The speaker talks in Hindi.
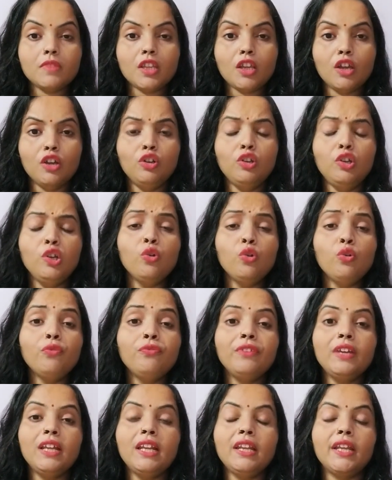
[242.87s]
लो
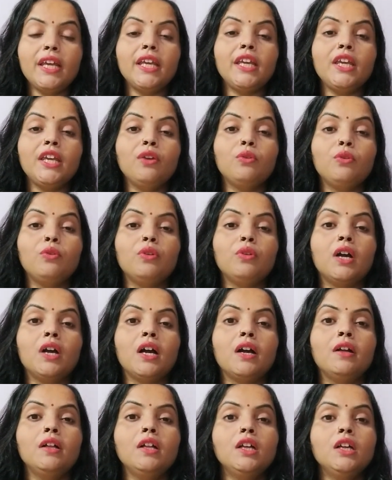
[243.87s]
फील नहीं होगा
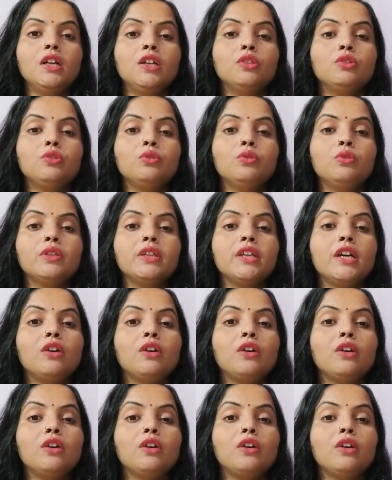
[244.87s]
तो क्या हो